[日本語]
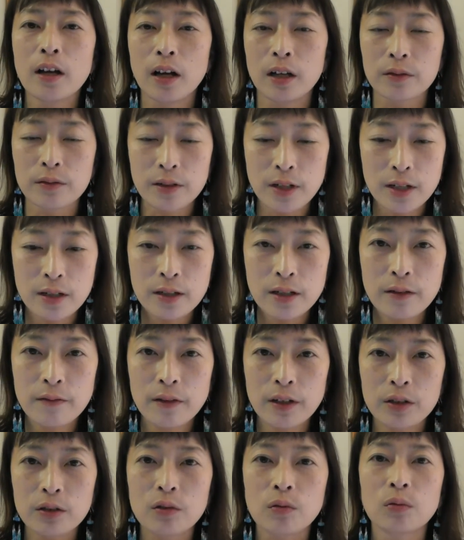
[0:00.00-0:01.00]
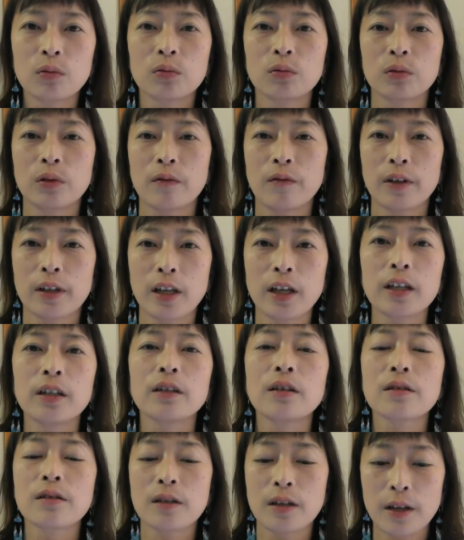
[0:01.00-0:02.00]
あの全然悪いことではない
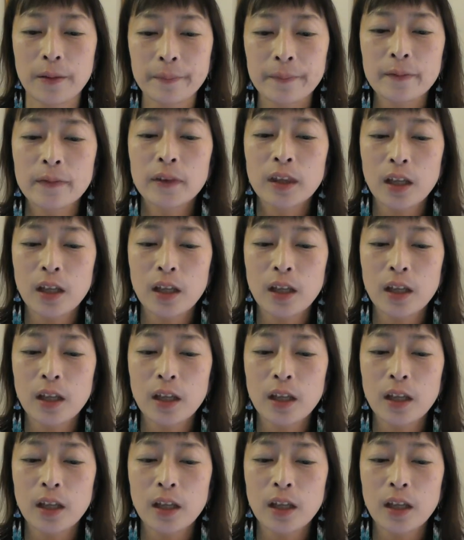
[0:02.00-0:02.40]
んですね。